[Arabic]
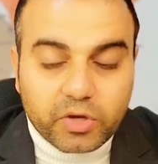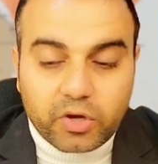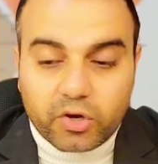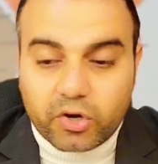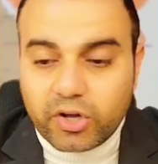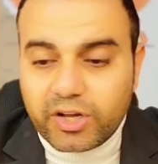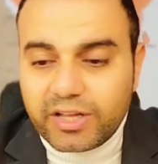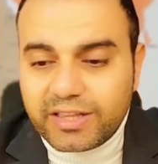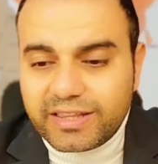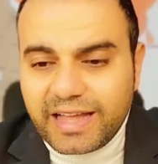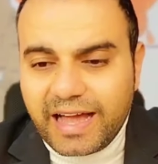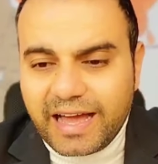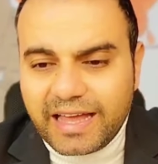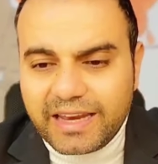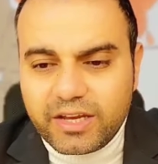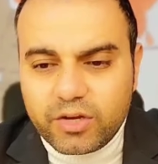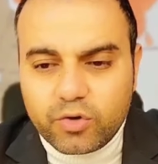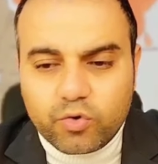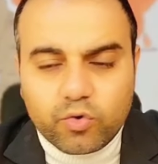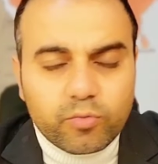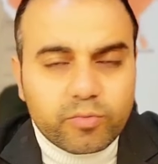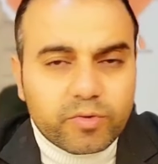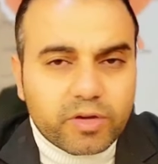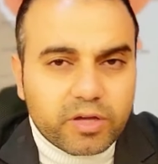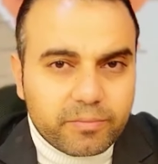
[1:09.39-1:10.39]
الراجل ده عليه
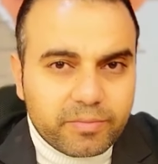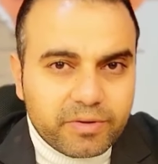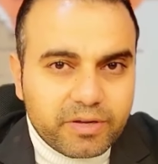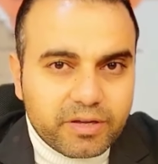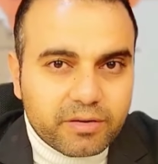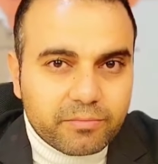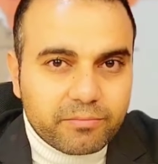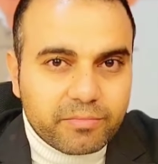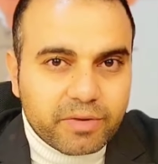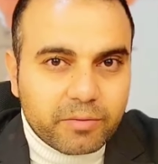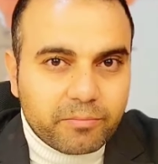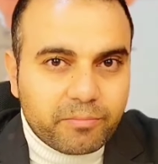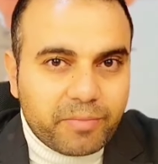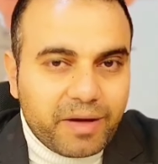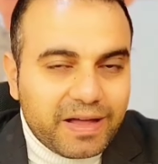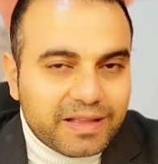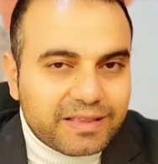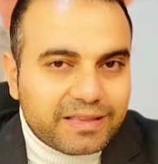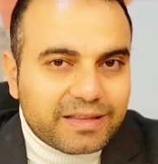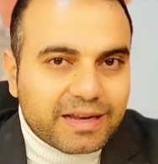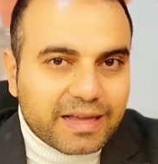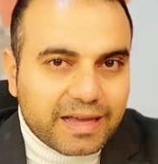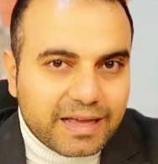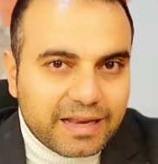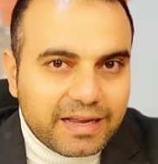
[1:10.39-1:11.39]
هجوم كبير من
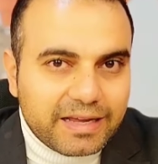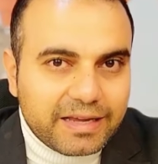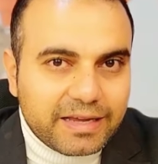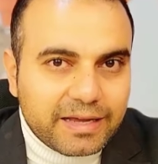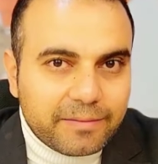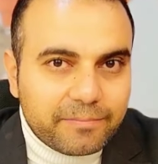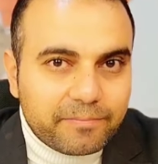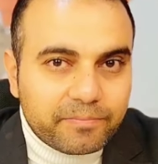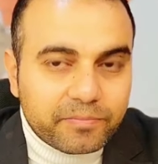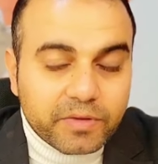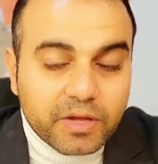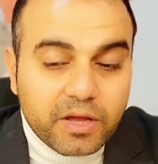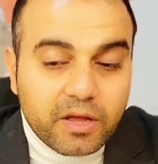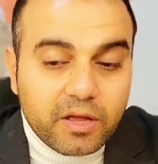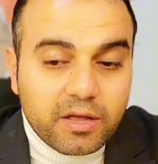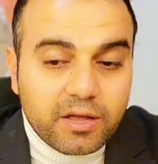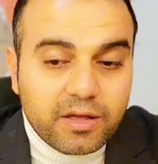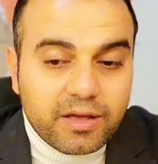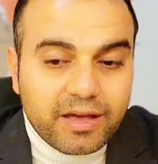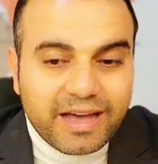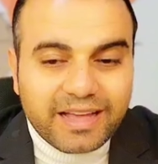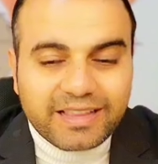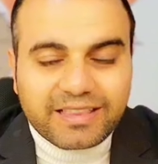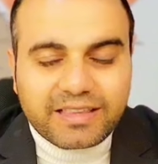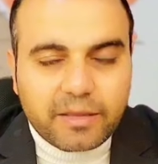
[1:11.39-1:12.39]
بعض الخلايا
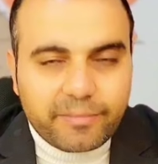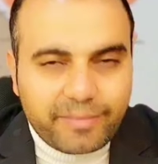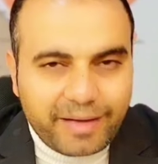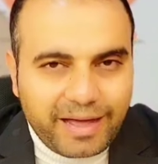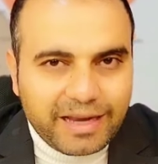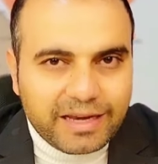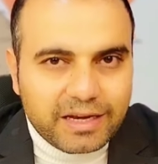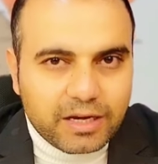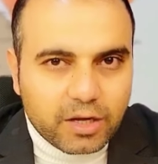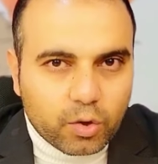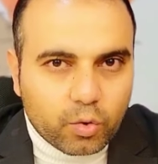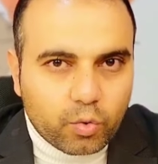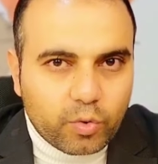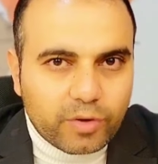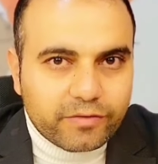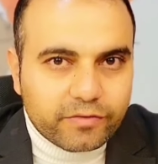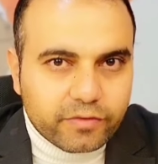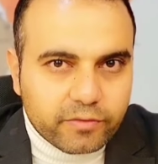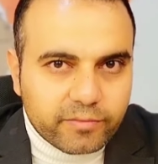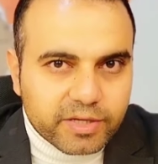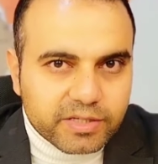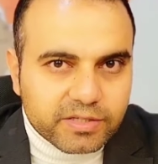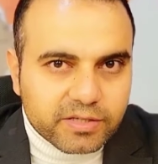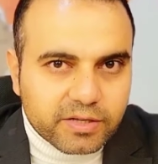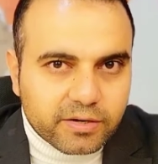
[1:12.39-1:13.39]
التابعة للإخوان
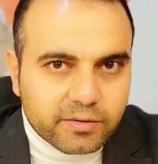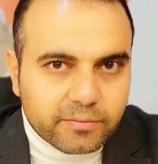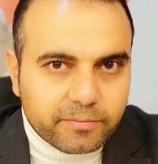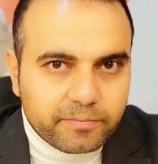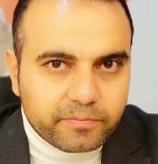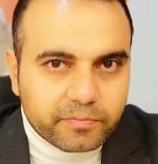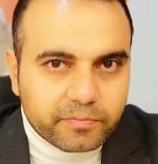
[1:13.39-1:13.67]
في مصر